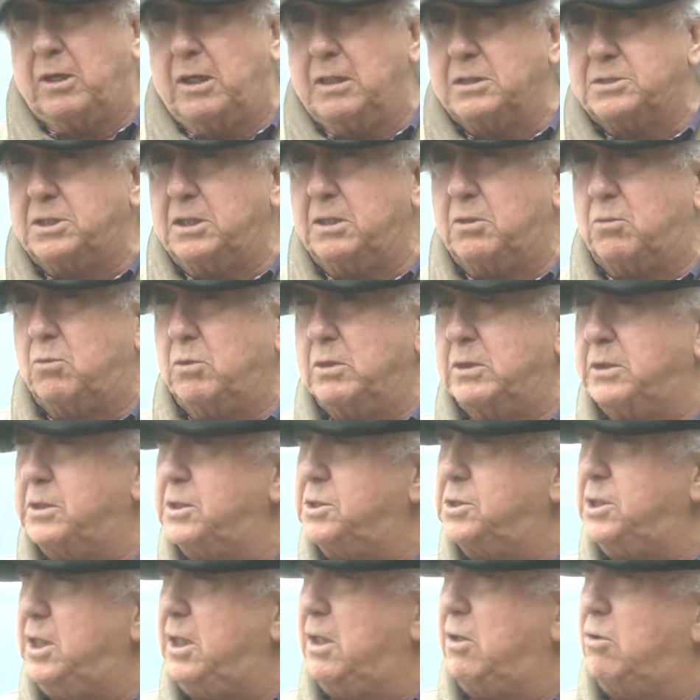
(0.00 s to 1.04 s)
el
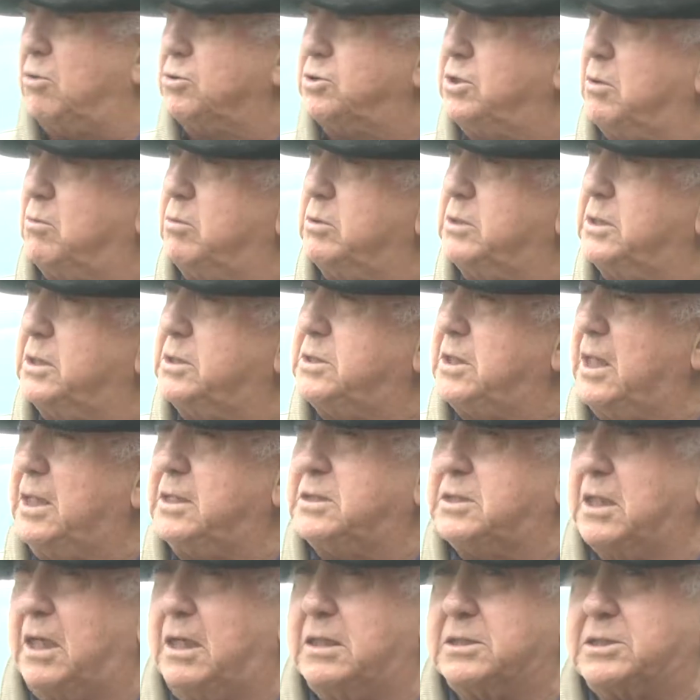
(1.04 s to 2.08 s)
55, 56,
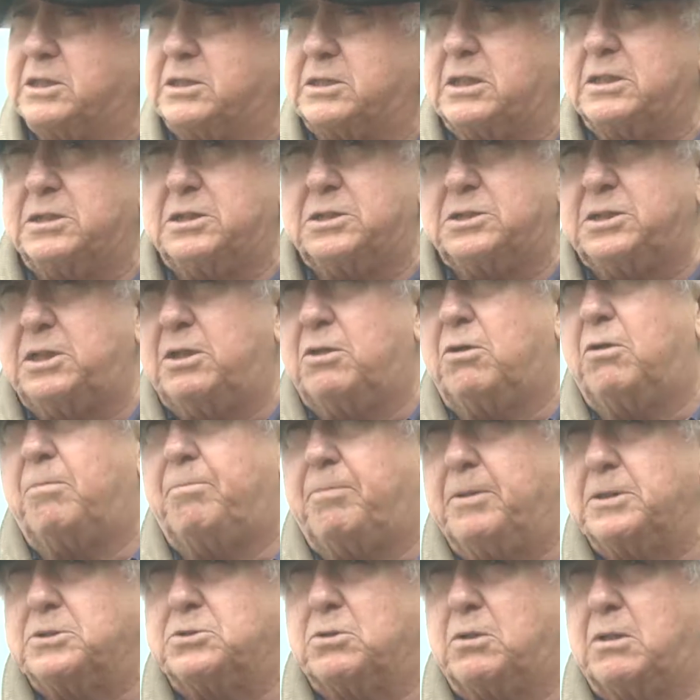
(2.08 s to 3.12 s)
sale 75
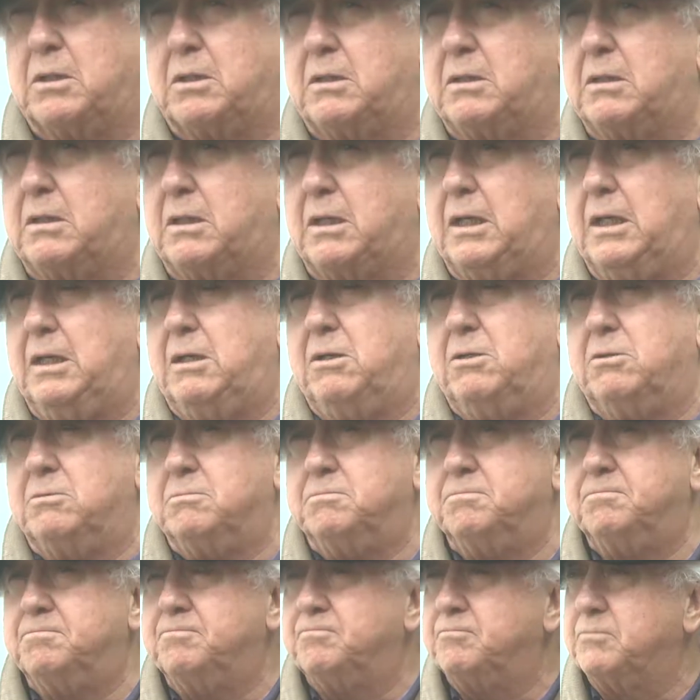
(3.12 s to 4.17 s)
pesos el kilo.
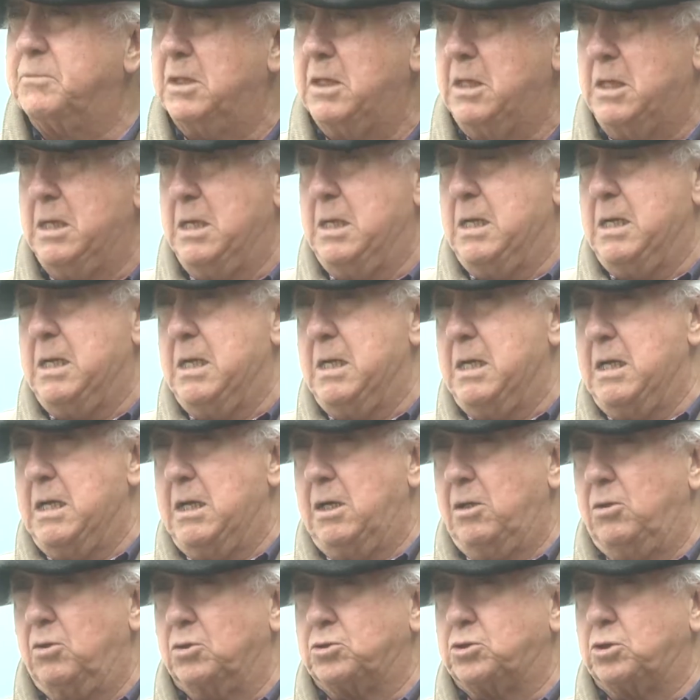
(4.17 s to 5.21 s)

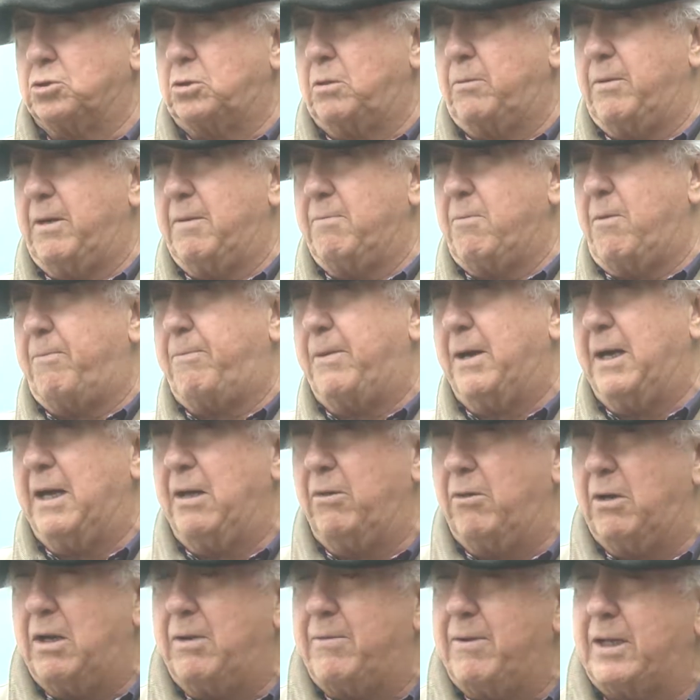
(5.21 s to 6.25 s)
Nosotros habremos
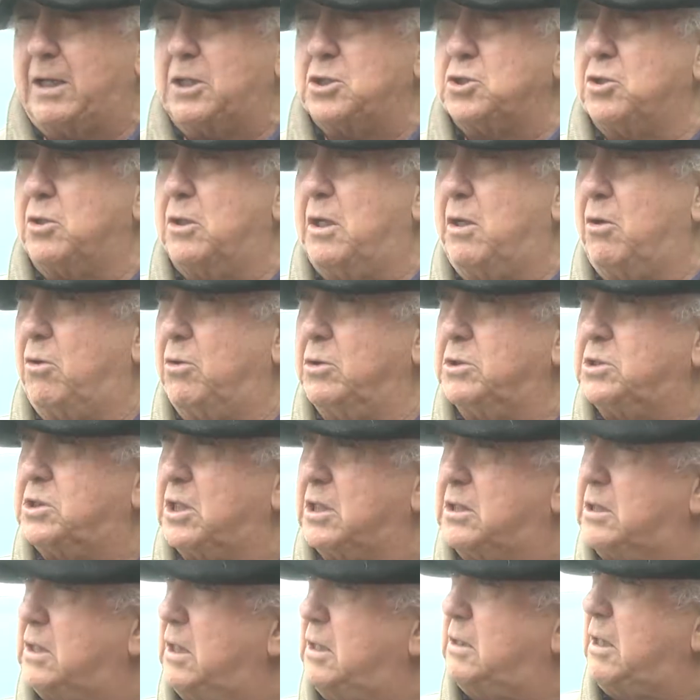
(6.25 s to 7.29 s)
pagado la vaquillona hoy
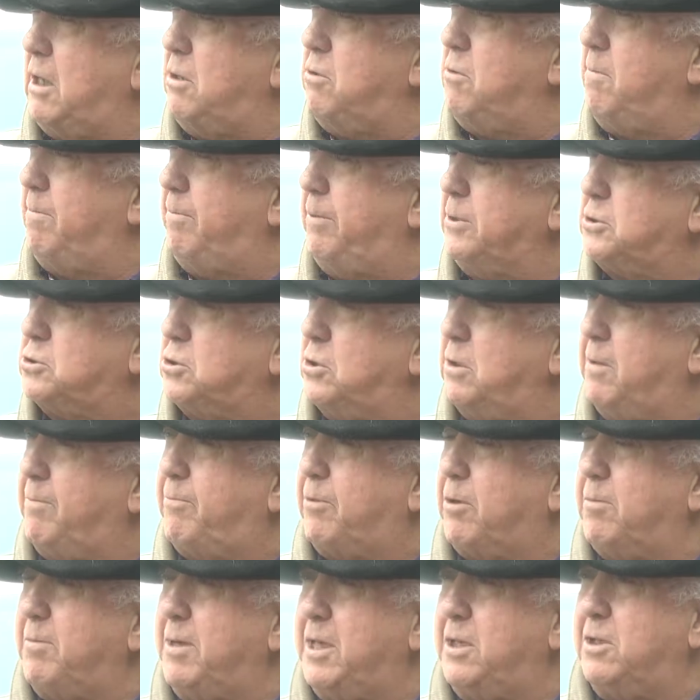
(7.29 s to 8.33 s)
71 pesos de
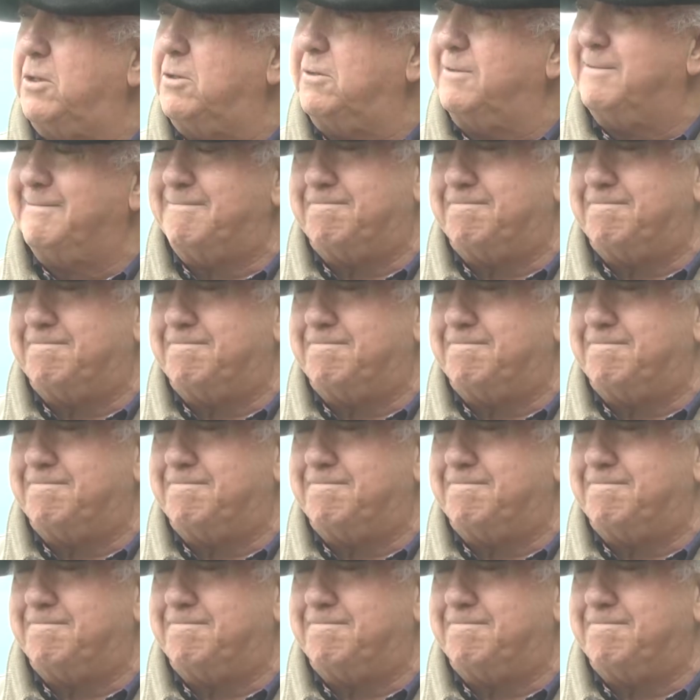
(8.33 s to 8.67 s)
promedio.